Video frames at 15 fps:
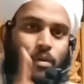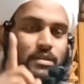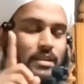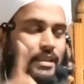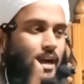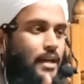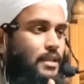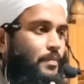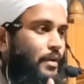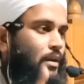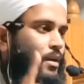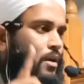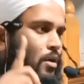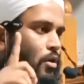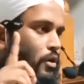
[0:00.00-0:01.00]
সমস্যা দেখা দিবে
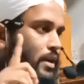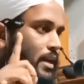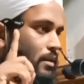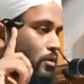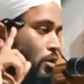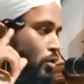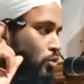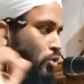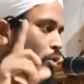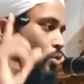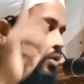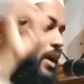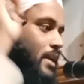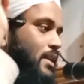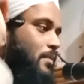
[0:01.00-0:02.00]
অনেক
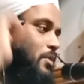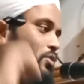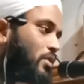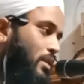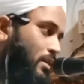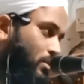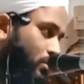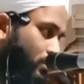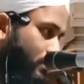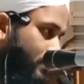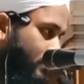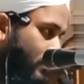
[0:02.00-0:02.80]
সূক্ষ্ম একটি বিষয় কিন্তু